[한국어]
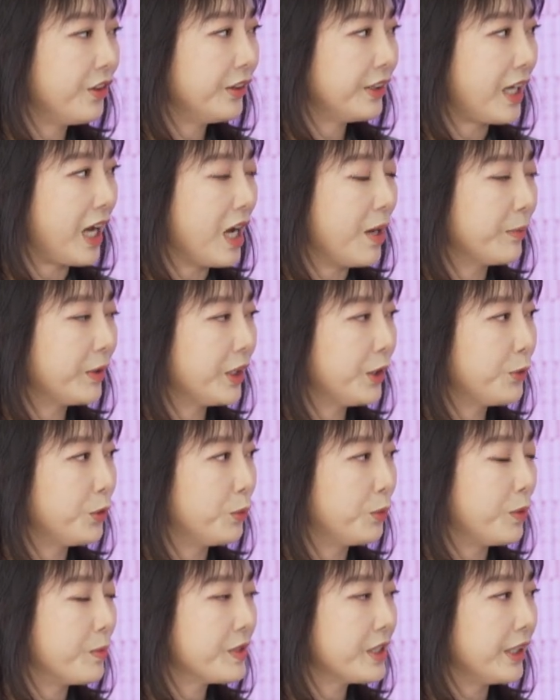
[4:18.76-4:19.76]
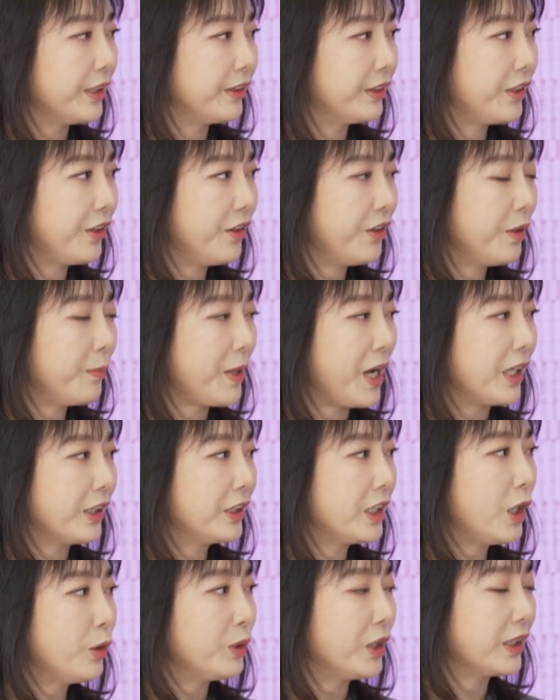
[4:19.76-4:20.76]
다함께 돌봄센터,
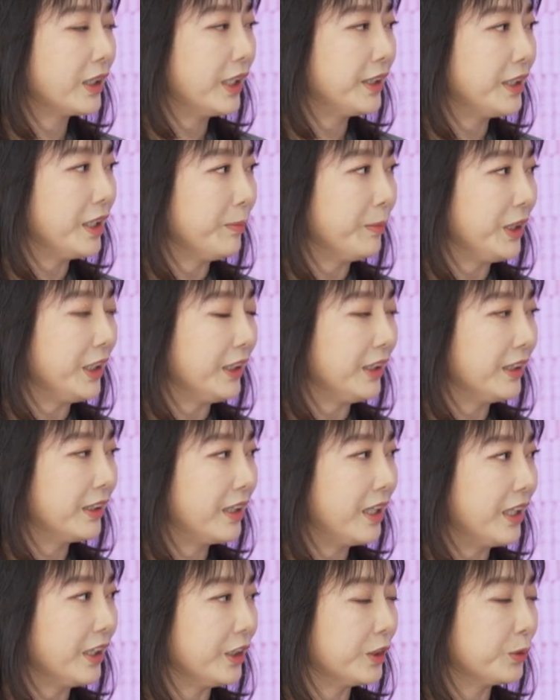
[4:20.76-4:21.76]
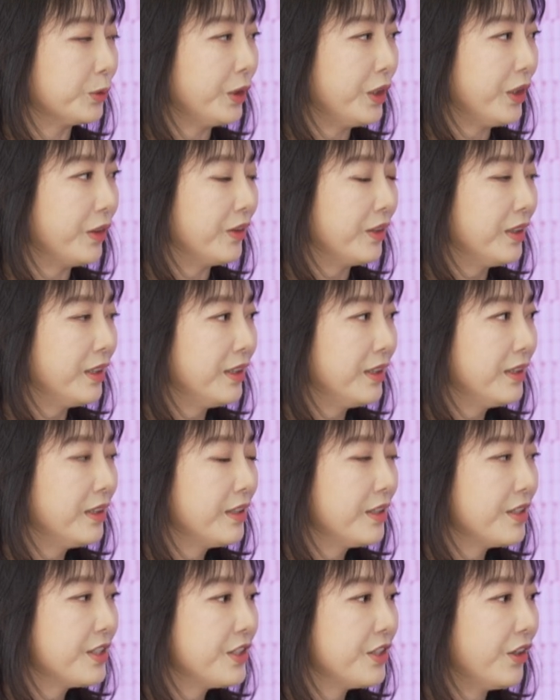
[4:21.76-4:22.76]
방과후 아카데미가 있고요. 네.
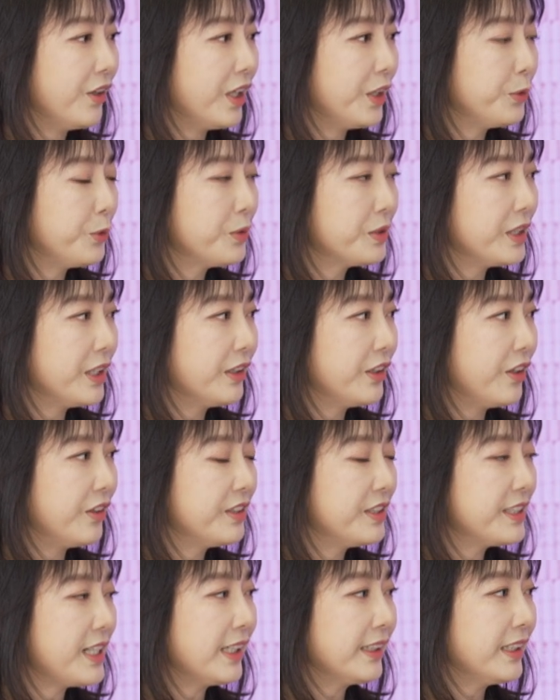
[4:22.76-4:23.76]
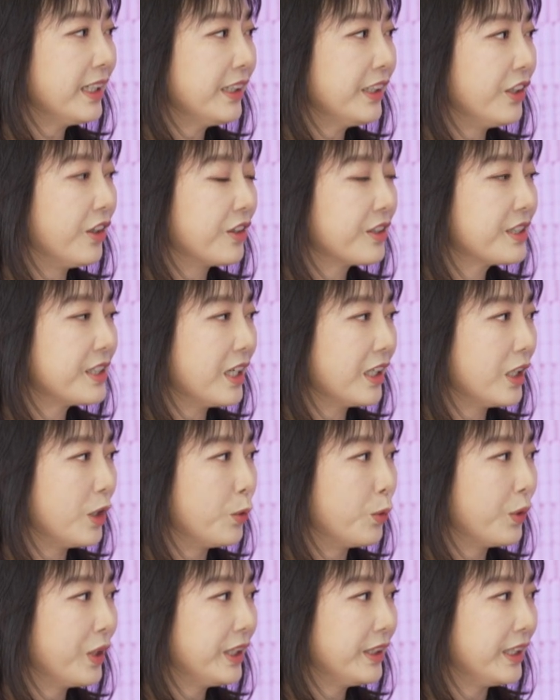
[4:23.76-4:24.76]
지역 아동센터는 상당히 역사가
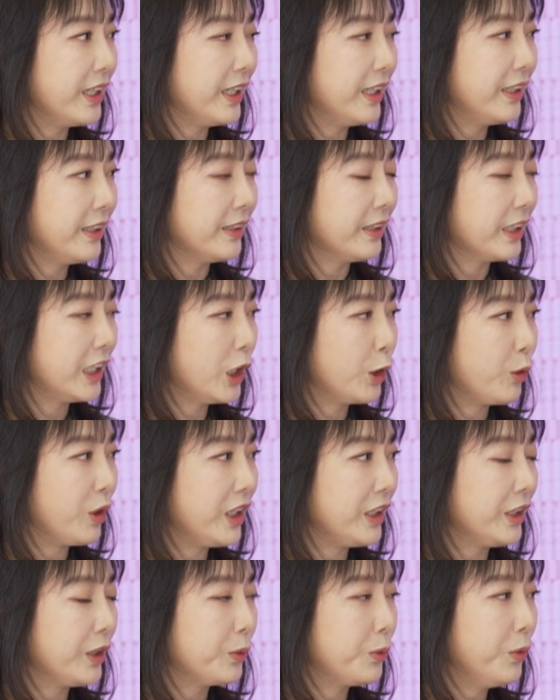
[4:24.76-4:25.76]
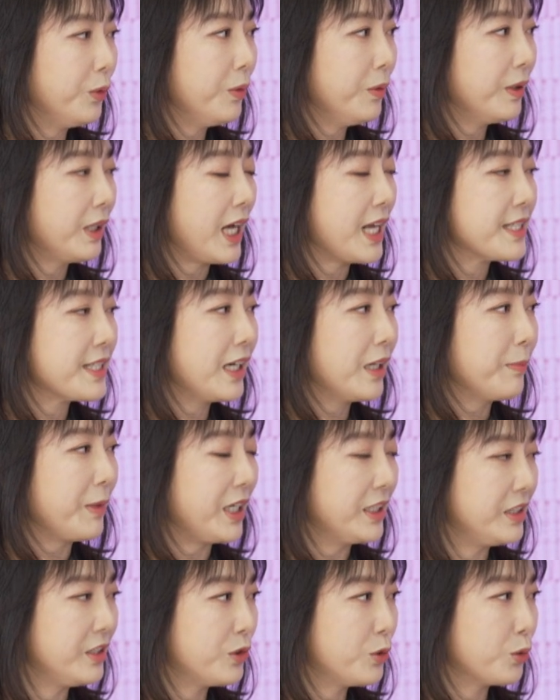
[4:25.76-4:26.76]
오래된 기관이고 음. 가장
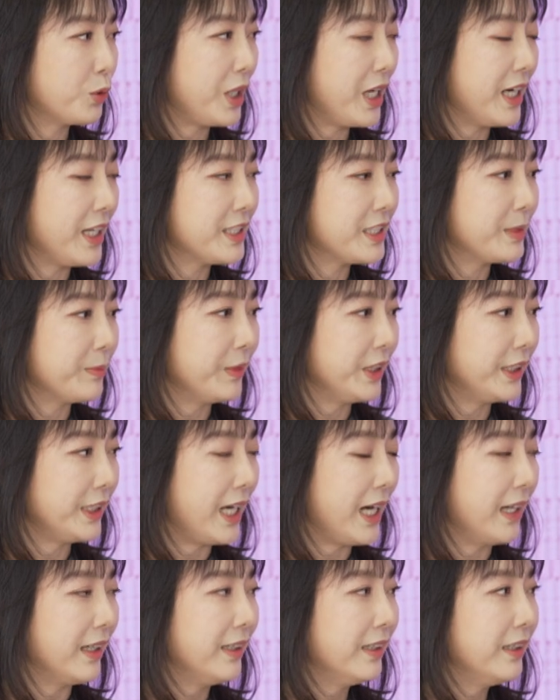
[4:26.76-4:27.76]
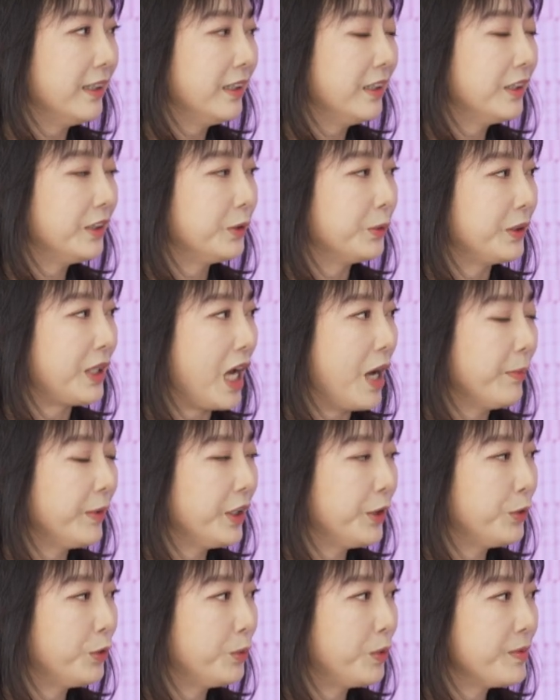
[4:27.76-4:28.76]
많은 수가 있습니다.
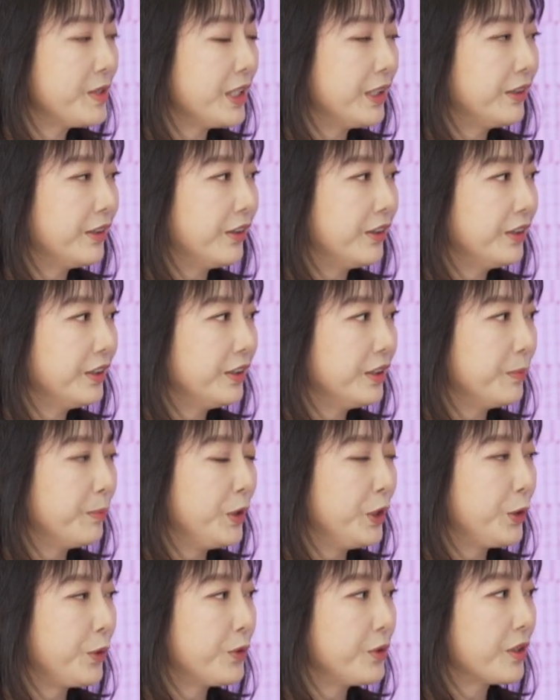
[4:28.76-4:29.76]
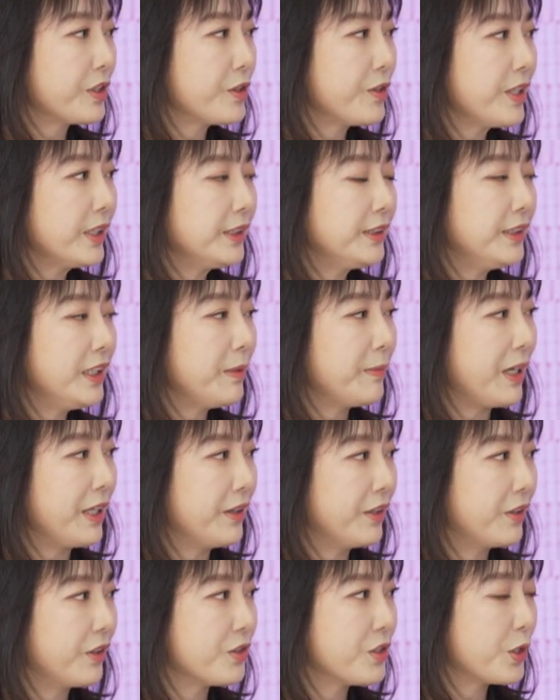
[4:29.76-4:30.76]
다함께 돌봄센터는 비교적 최근에
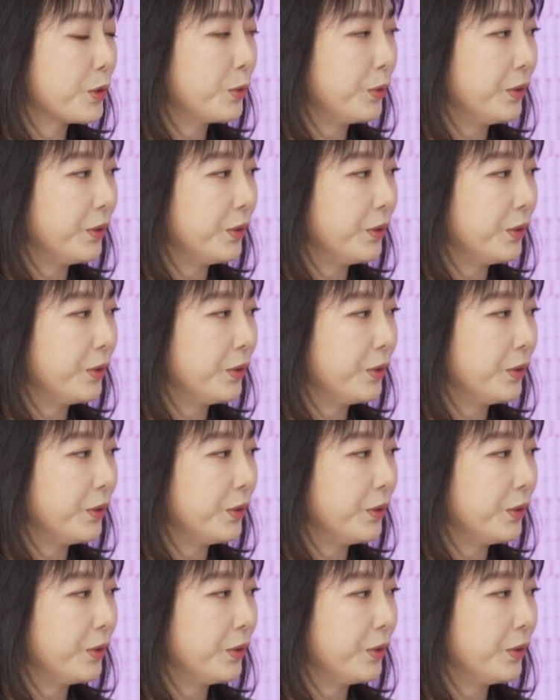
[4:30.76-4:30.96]
만들어지고